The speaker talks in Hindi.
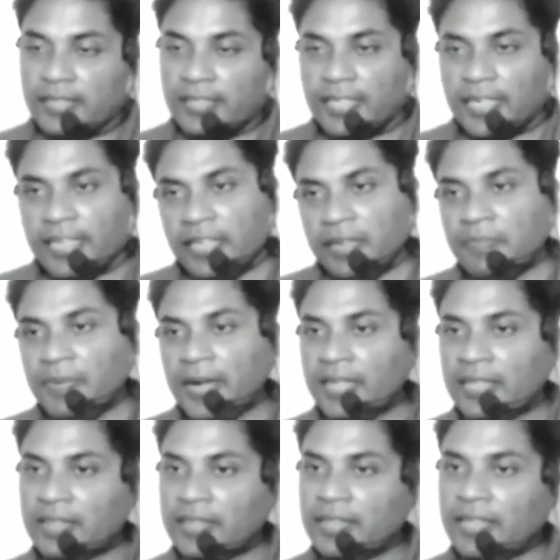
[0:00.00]
यही
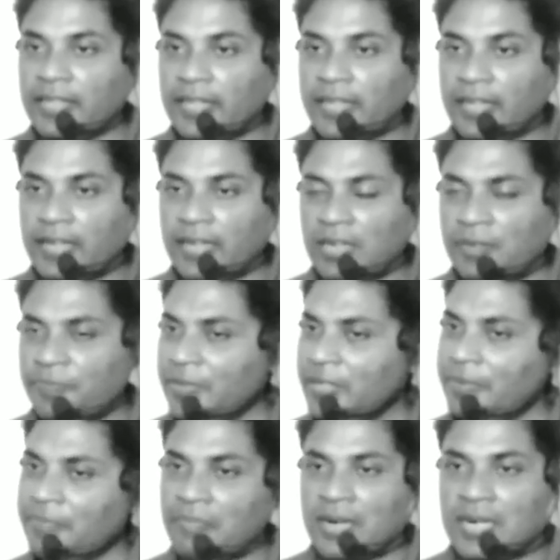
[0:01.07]
बात
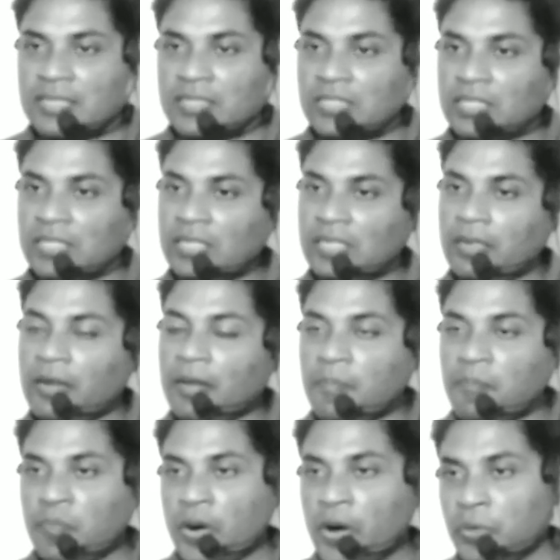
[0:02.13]
अपनी माँ से
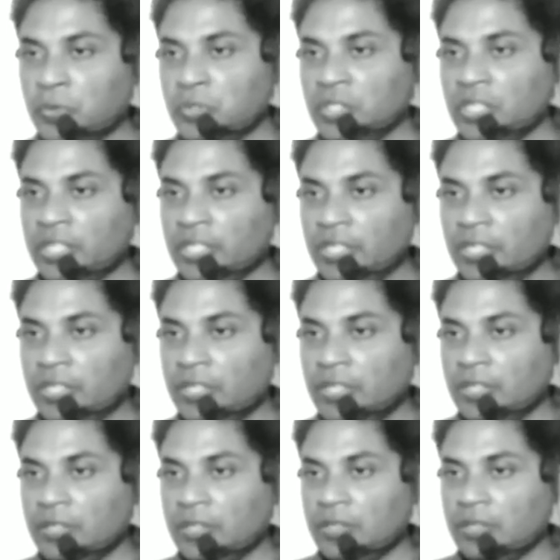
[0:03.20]
फौजी
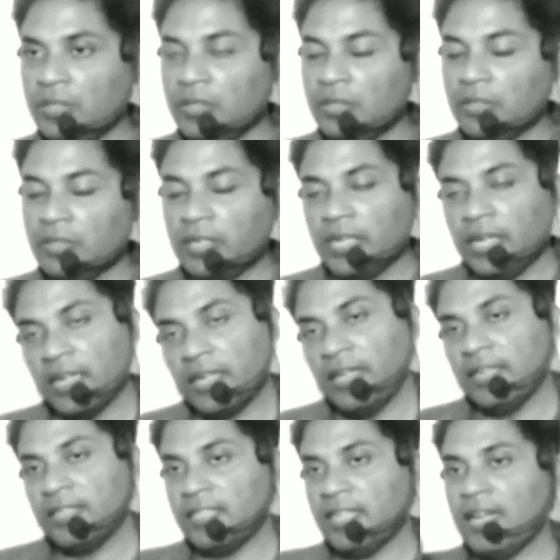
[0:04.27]

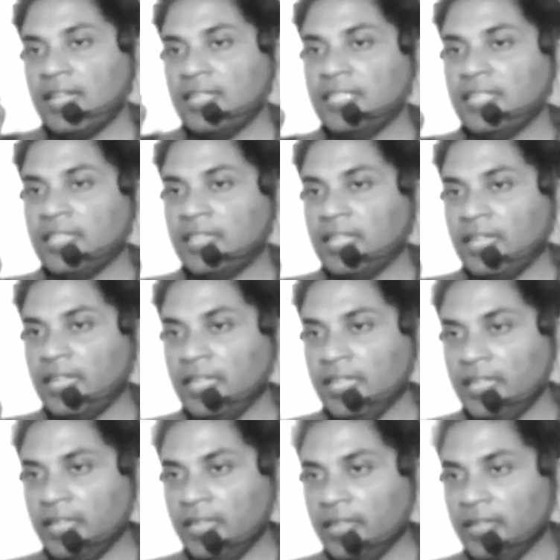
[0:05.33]
कहकर चला जाता है